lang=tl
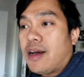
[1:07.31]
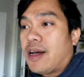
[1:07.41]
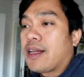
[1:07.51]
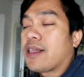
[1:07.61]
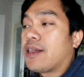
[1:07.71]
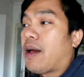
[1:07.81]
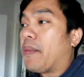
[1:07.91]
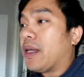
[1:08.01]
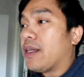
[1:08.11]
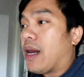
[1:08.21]
At
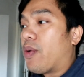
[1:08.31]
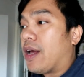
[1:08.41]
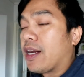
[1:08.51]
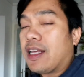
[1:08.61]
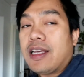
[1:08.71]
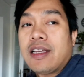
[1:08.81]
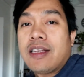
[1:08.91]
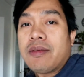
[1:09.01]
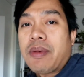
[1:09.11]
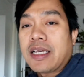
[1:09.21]
kaming dalawa lang
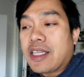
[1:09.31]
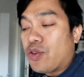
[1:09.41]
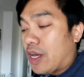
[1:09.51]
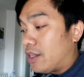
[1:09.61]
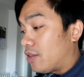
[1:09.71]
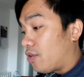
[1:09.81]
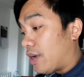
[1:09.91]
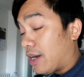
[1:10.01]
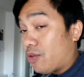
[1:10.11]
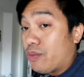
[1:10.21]
ni Basti yun, nandito yung
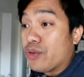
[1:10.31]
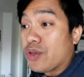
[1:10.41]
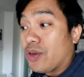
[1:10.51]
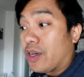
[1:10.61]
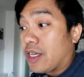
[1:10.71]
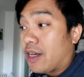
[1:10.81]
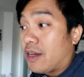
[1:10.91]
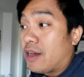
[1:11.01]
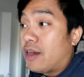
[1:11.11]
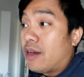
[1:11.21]
anak kong bunso
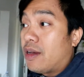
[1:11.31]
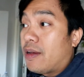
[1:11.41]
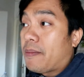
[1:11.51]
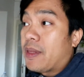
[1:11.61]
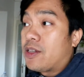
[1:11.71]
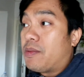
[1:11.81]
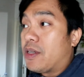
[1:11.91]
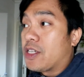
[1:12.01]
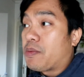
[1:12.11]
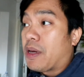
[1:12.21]
kasi si Mrs.